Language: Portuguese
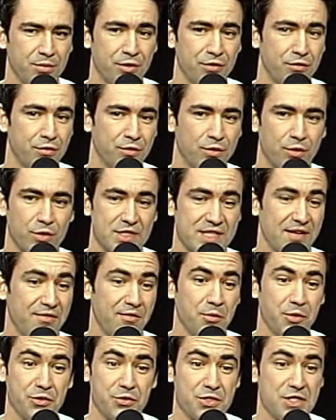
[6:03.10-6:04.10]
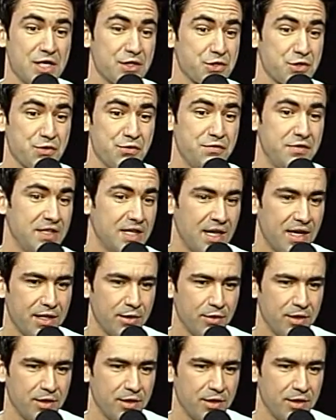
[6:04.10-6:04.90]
meu avô gostava muito de assoviar.